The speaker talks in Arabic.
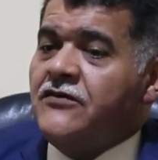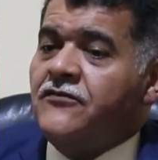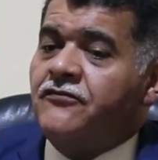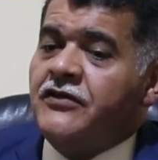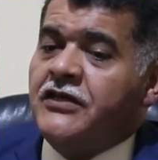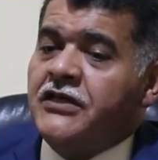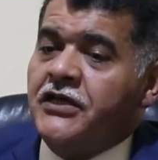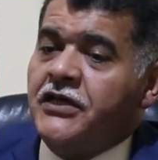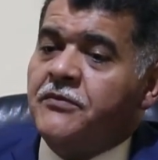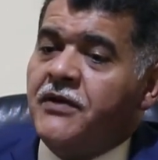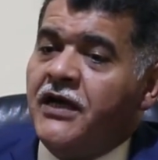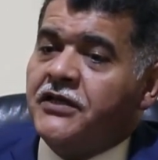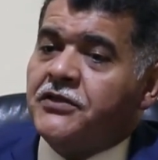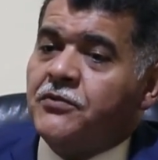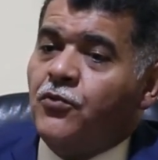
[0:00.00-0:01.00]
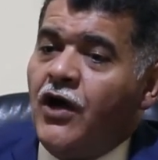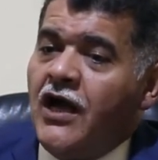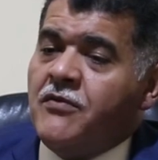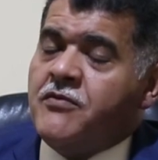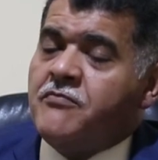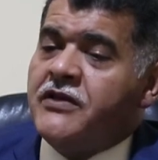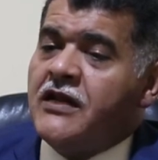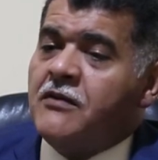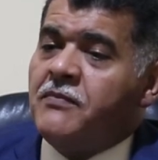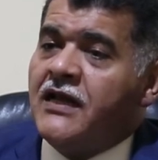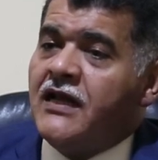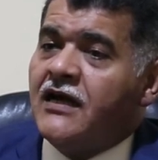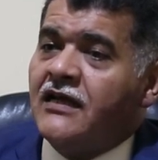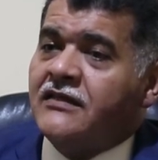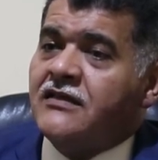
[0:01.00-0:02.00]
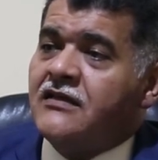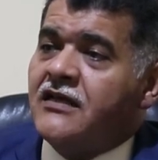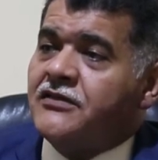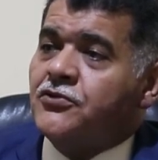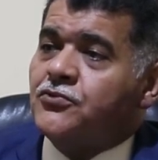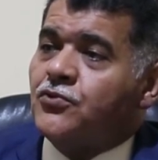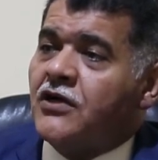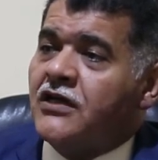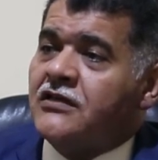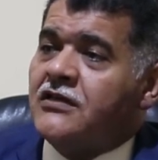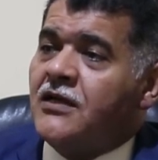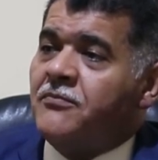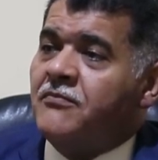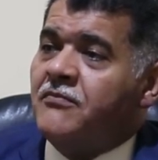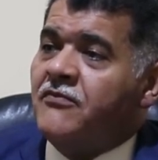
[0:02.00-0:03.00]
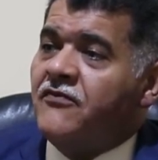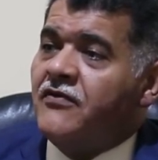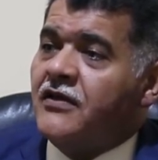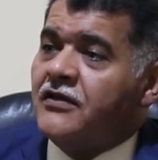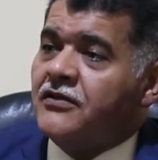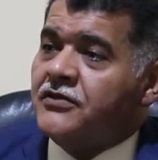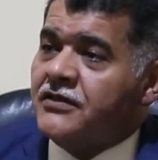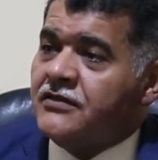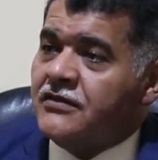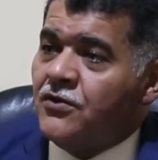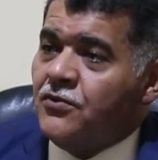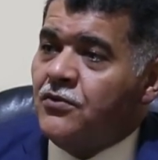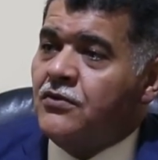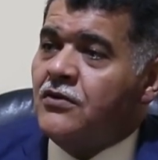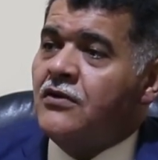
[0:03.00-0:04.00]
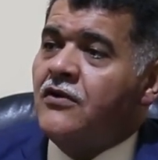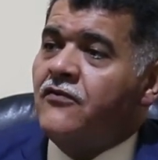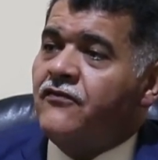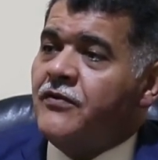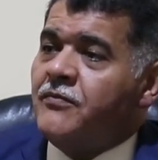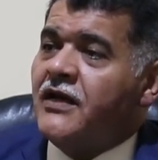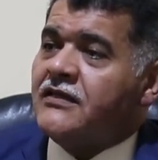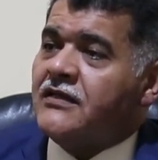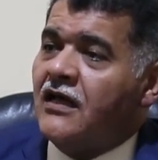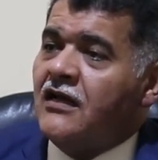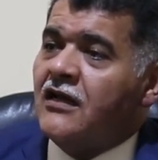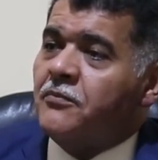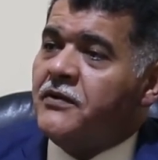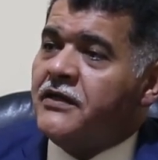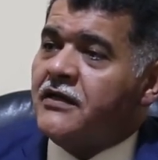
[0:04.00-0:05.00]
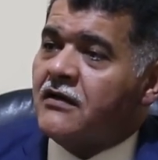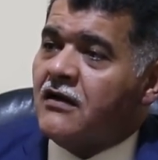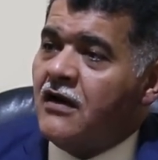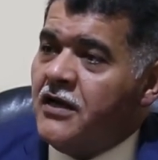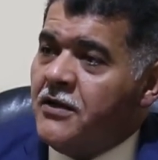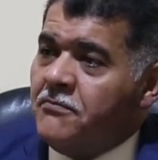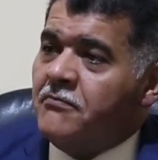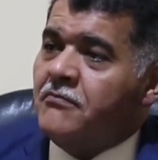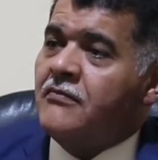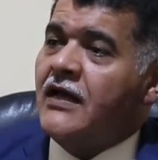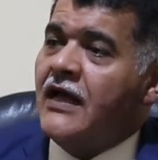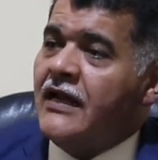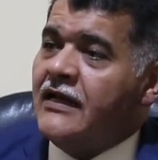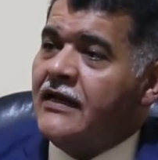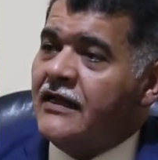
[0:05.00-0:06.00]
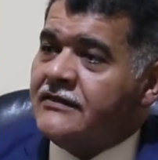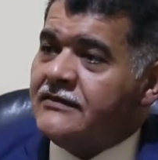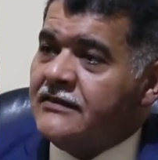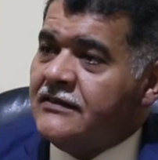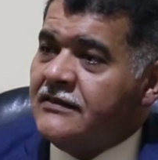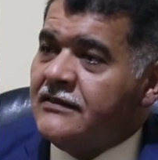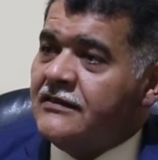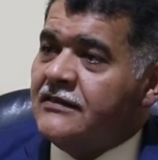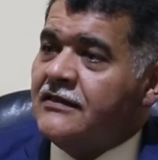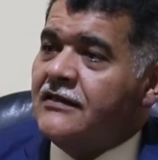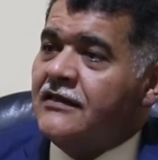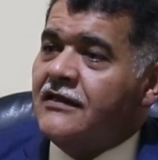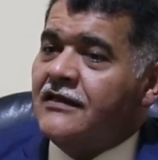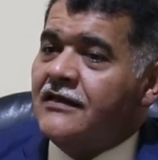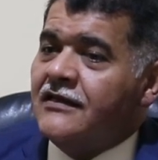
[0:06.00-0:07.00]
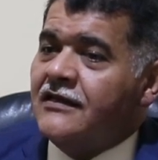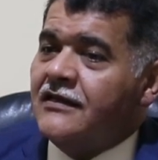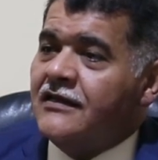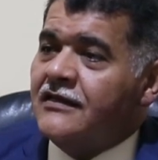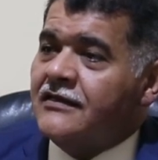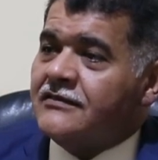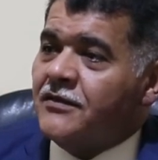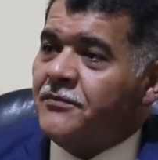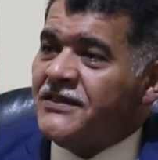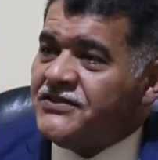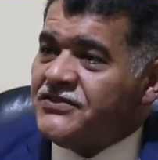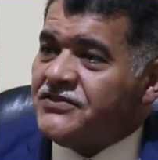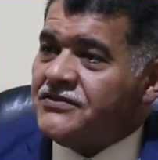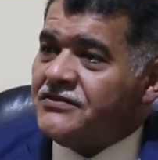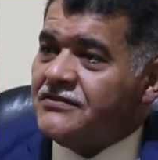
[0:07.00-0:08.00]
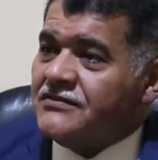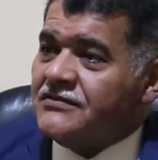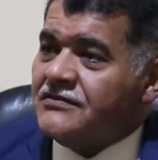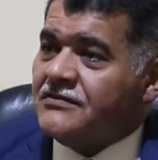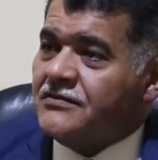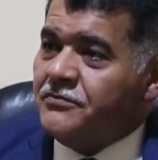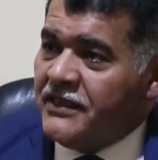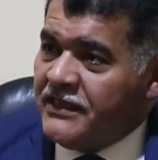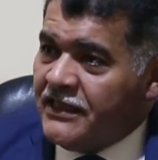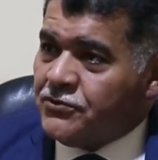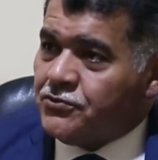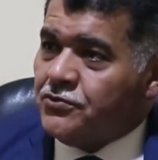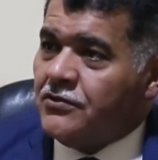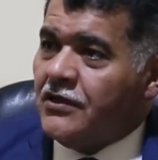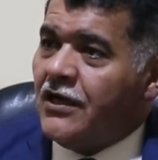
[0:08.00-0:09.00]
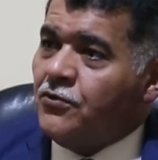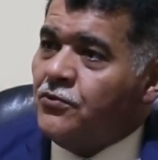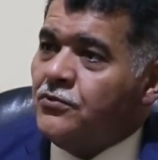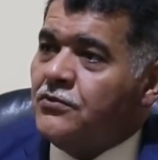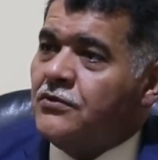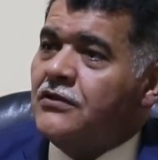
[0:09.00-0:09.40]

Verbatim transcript: في حماية المحامي من البلاغات التي تقدم ضده فيما يتعلق بالجرائم التي آه، تمس مهنته أو